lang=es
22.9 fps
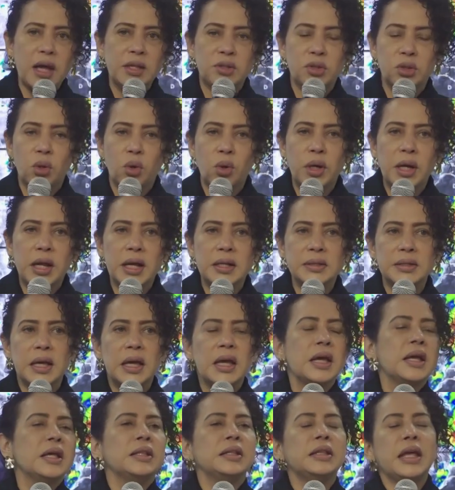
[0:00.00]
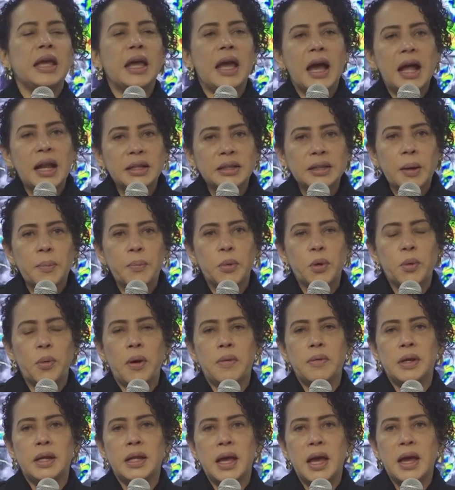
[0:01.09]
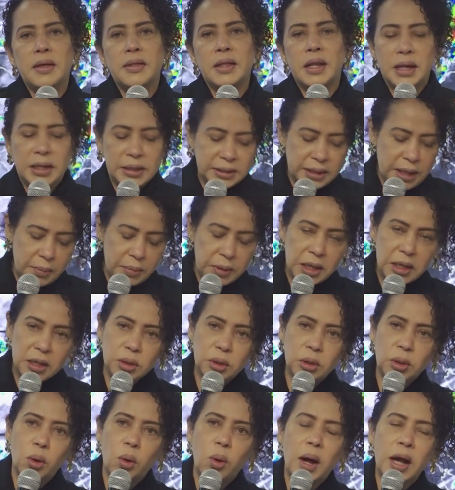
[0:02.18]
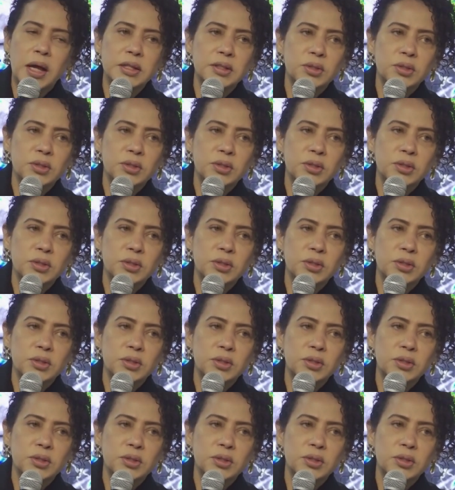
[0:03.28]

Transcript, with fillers: Hay zonas de alta probabilidad de deslizamiento,